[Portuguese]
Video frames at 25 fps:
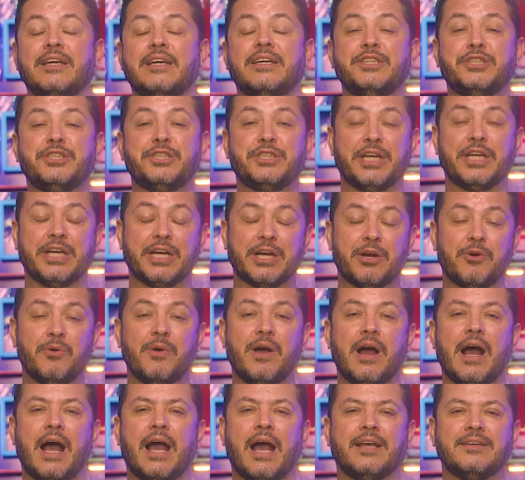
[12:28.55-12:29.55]
e chegam
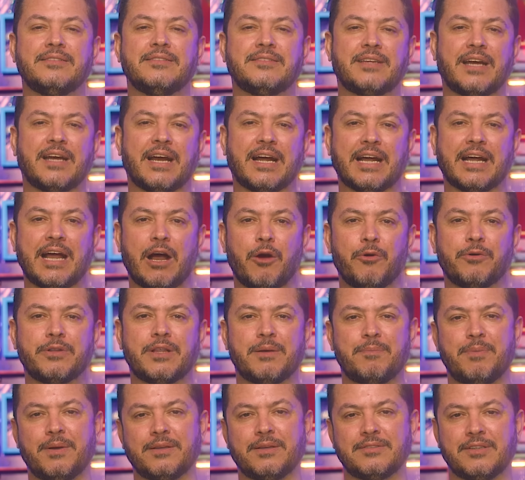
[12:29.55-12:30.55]
a estragar o que
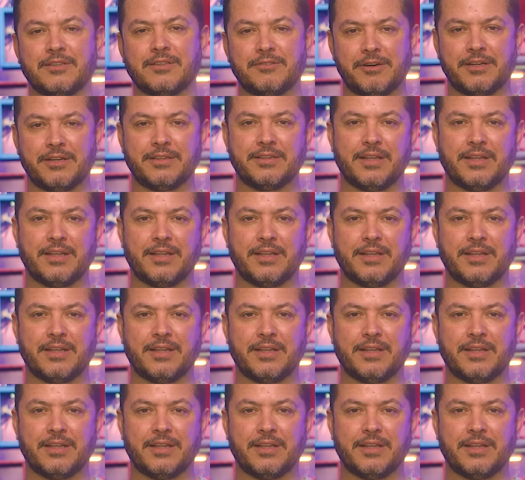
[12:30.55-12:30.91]
está passando na